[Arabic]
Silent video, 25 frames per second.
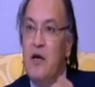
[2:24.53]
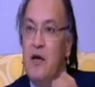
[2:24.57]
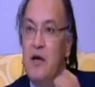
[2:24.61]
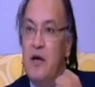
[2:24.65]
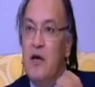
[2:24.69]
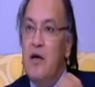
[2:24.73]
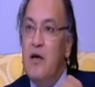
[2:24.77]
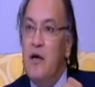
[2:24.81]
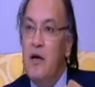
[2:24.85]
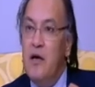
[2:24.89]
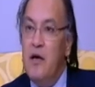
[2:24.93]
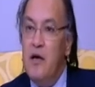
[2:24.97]

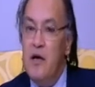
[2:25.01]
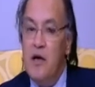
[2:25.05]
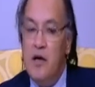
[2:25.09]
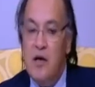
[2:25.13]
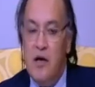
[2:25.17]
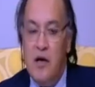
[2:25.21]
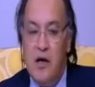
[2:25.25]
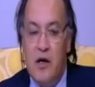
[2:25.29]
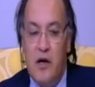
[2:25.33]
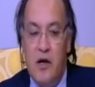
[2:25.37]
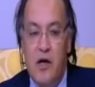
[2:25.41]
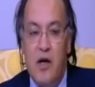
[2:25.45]
آه،
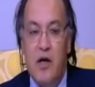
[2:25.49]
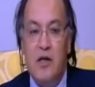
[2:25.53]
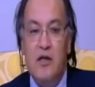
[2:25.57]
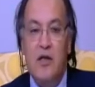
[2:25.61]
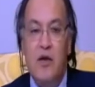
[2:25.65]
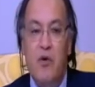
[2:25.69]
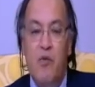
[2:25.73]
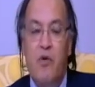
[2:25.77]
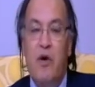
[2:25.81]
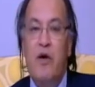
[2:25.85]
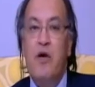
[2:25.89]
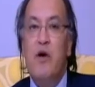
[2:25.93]
قرارات
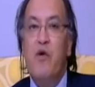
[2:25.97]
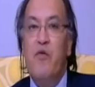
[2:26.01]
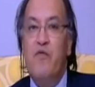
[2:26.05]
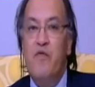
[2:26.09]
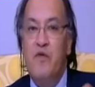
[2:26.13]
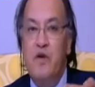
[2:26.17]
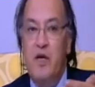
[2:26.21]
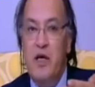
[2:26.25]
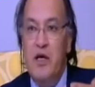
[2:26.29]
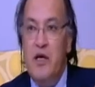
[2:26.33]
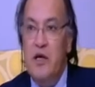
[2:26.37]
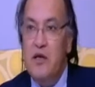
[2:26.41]
دوليه
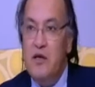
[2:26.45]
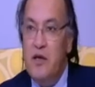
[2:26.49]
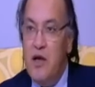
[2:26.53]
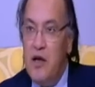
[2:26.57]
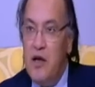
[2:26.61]
وفي